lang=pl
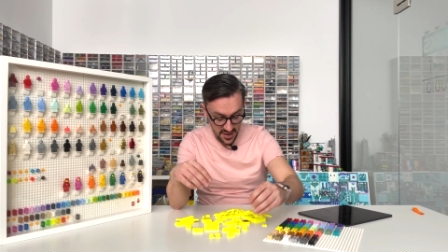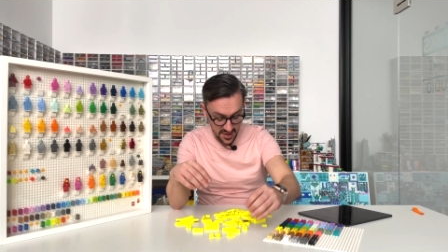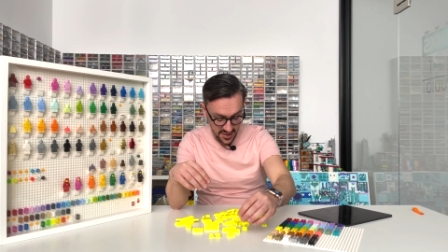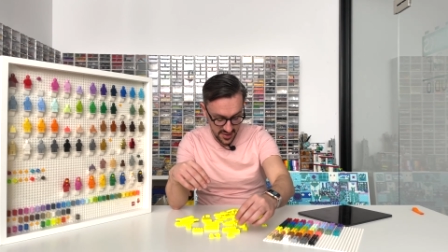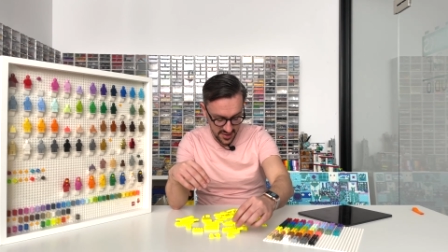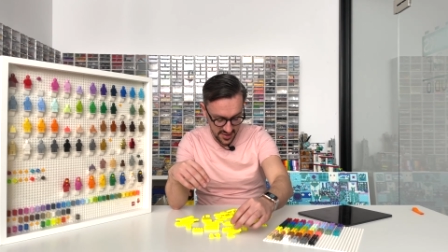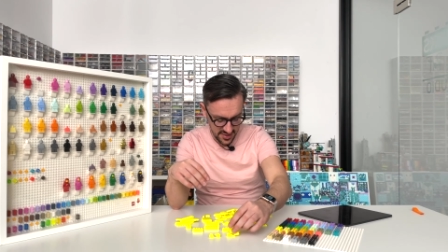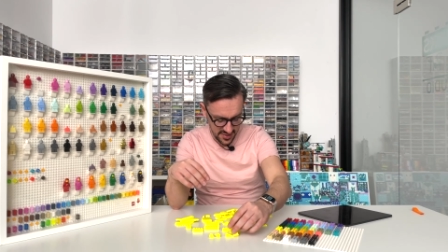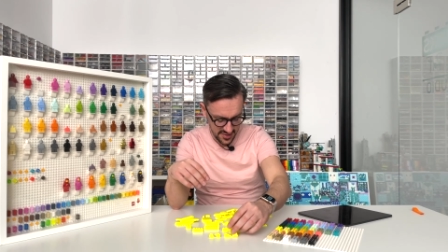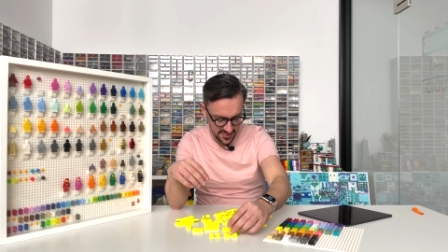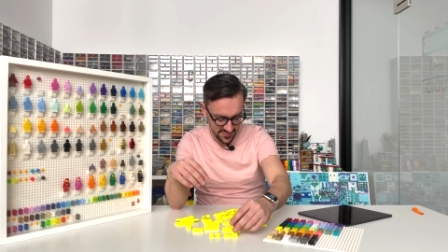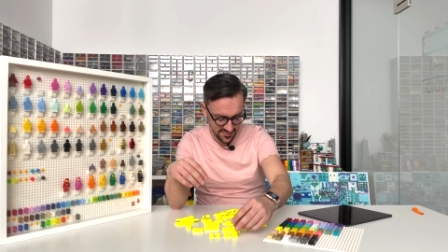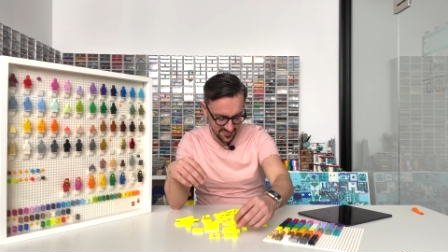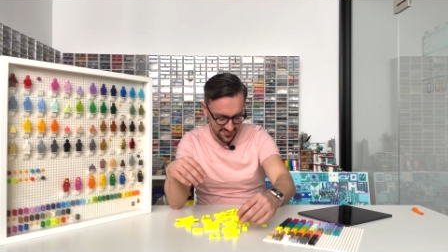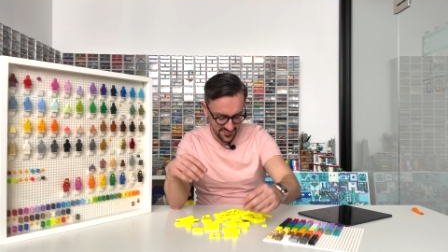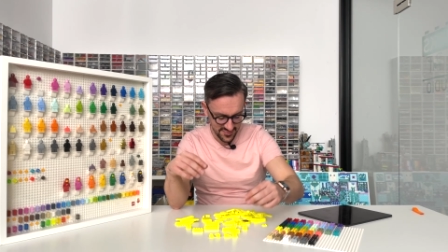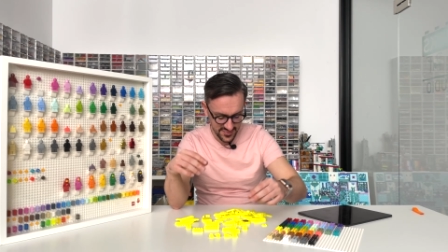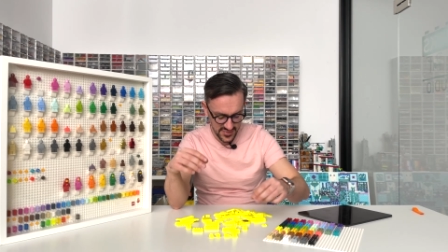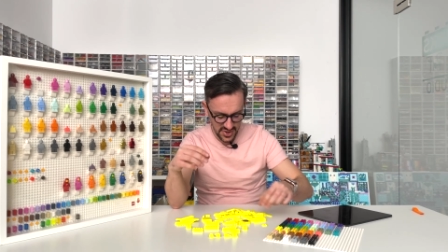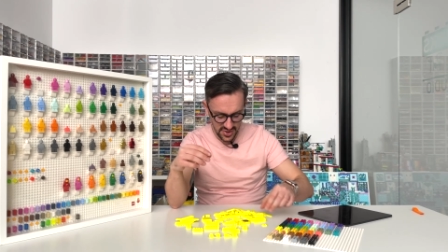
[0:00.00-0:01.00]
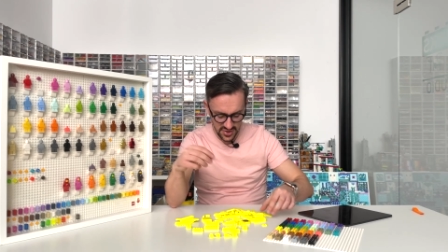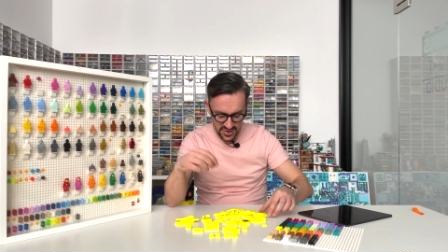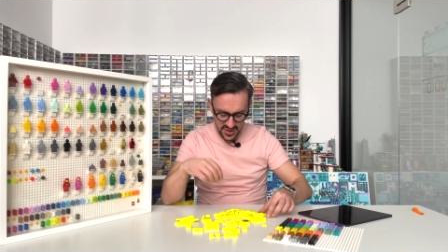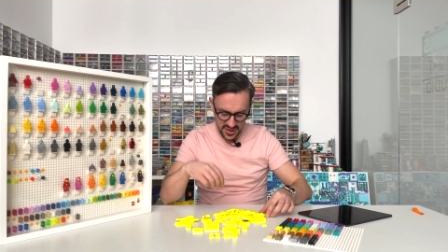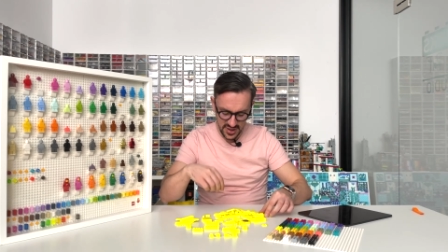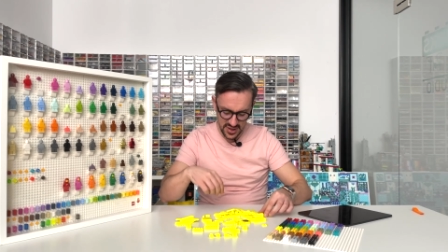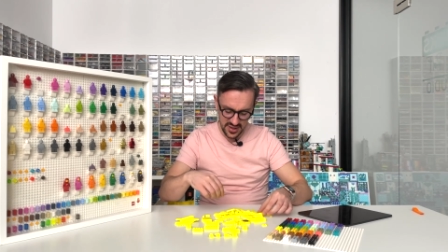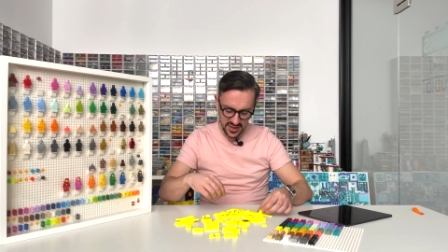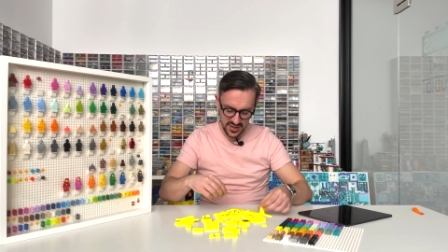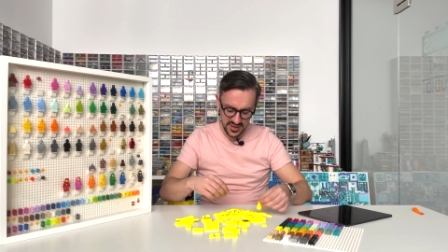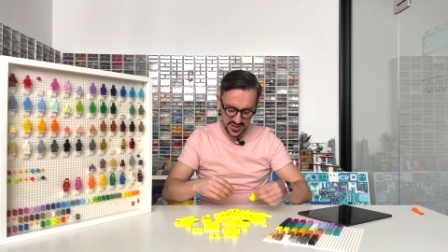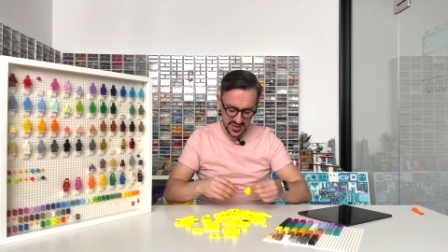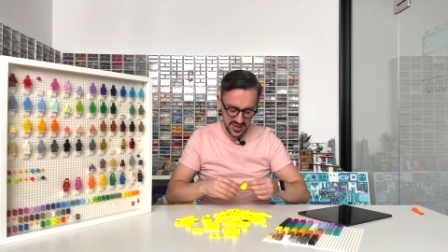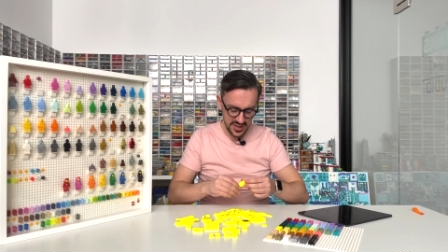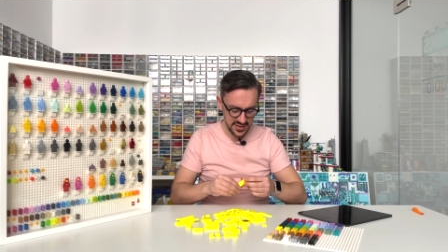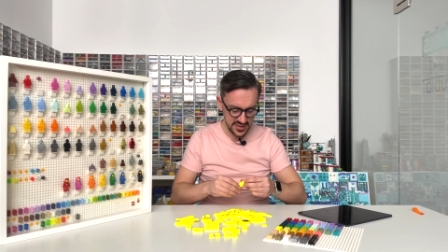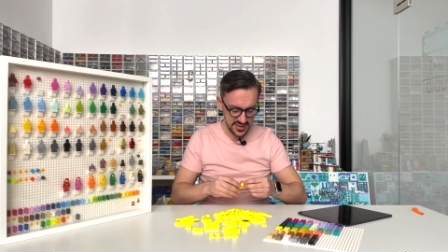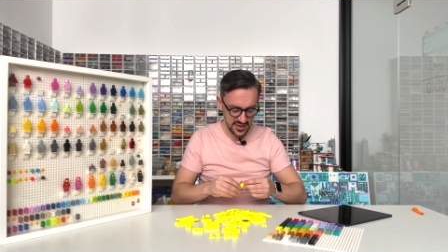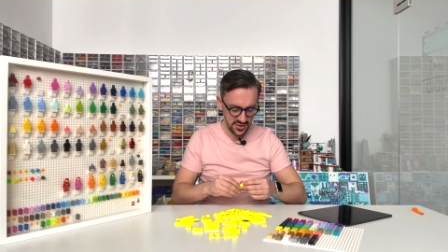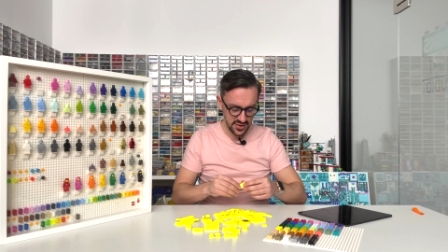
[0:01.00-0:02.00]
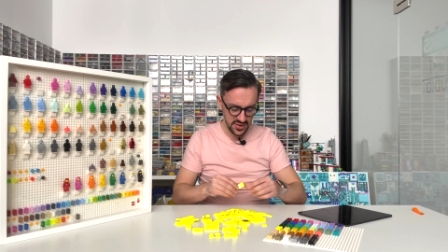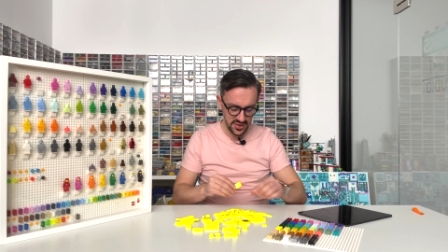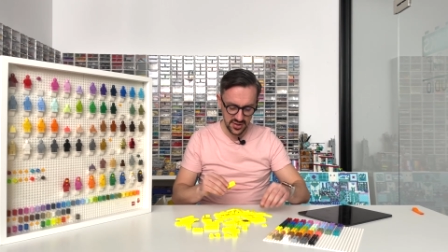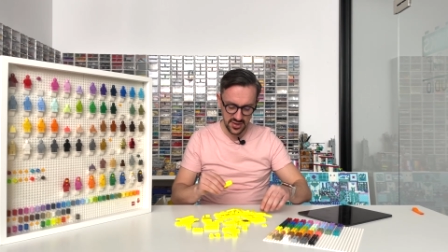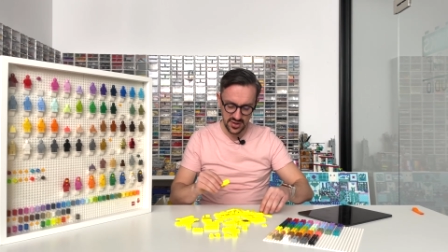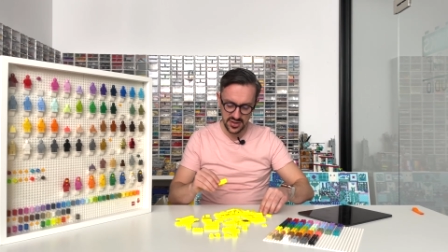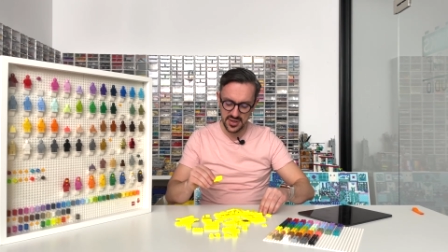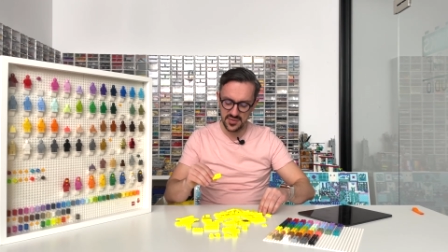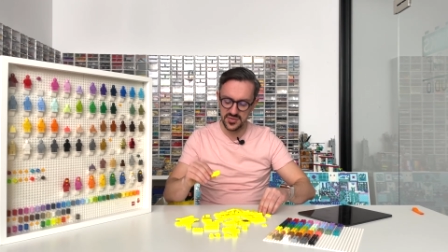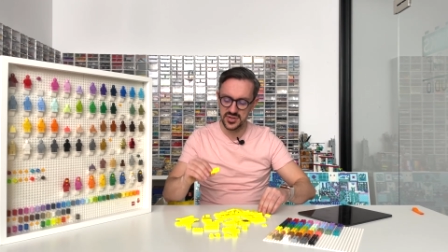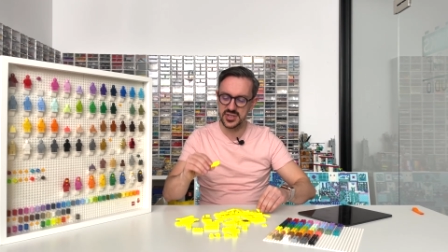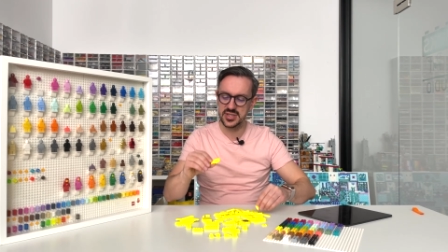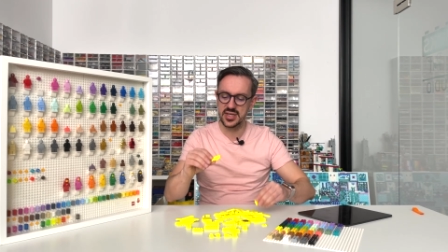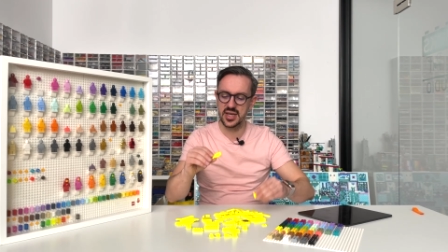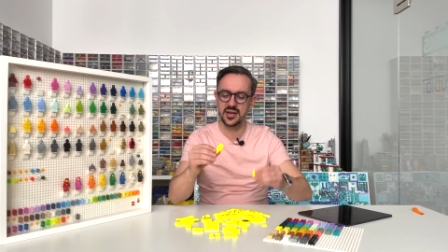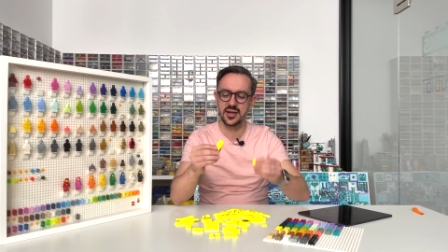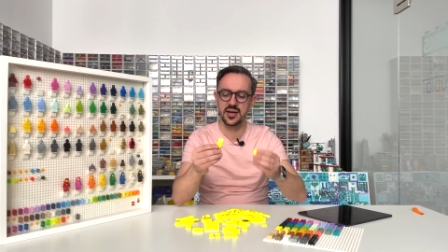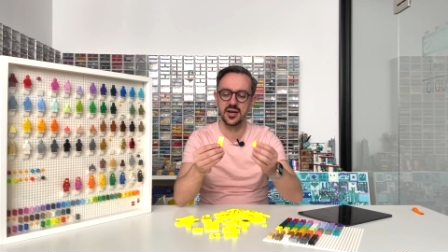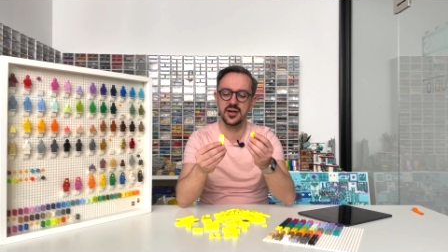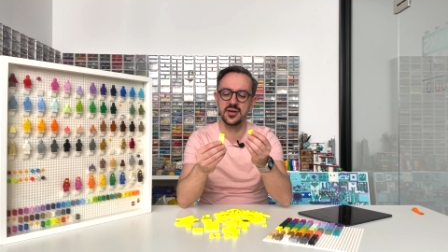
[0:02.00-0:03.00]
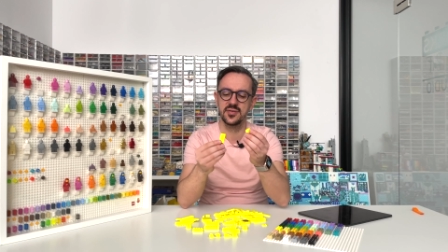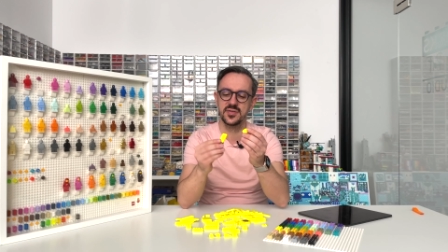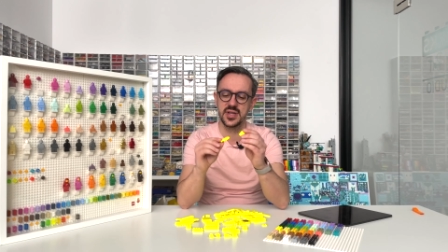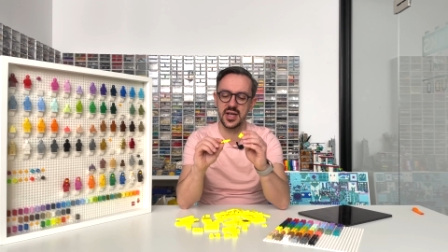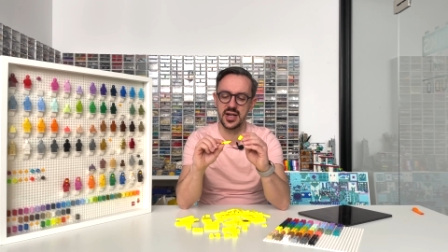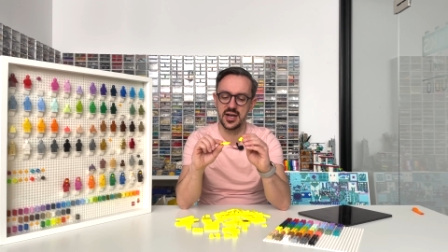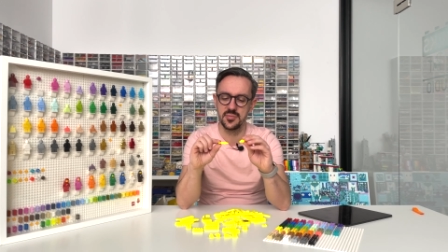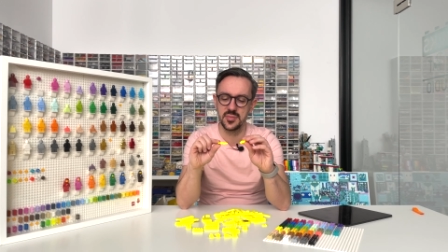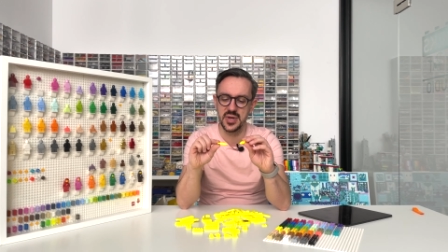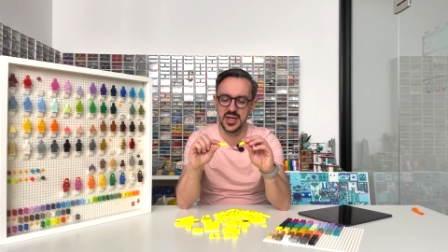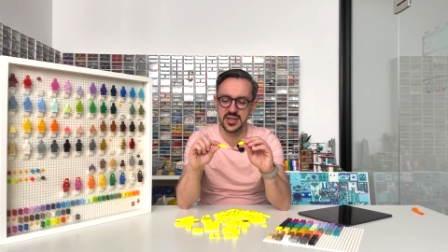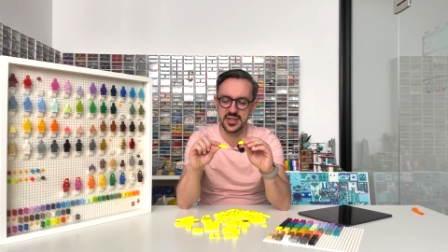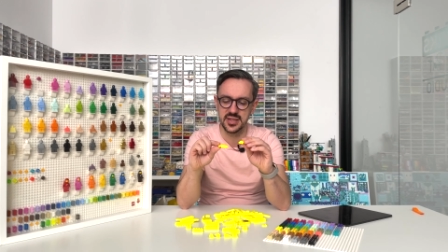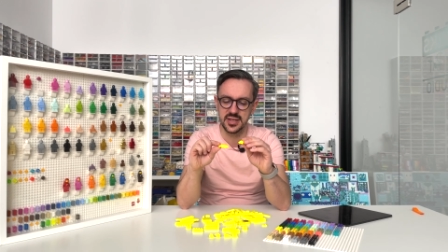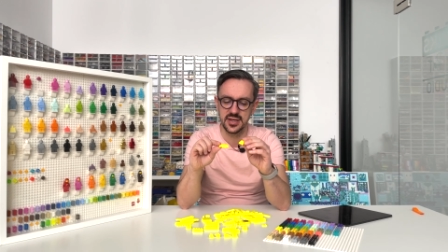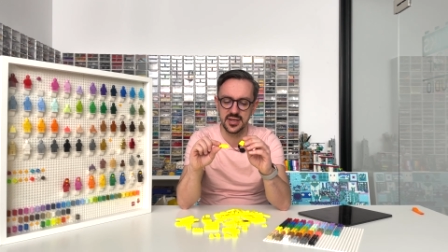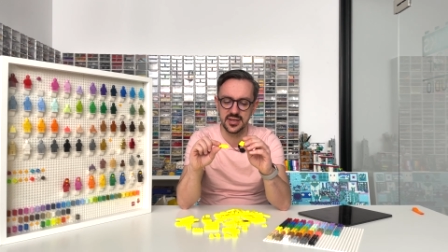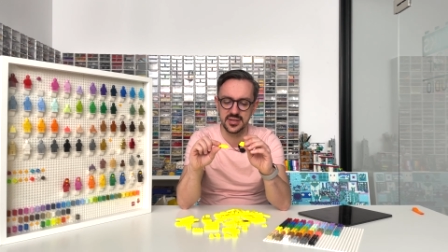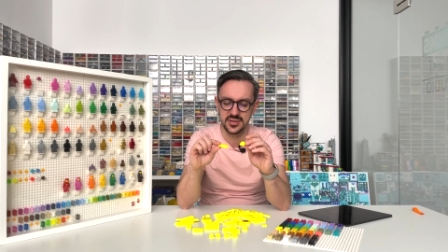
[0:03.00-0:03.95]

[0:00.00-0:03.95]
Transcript: E, no i te zaokrąglone wszystkie curved elementy,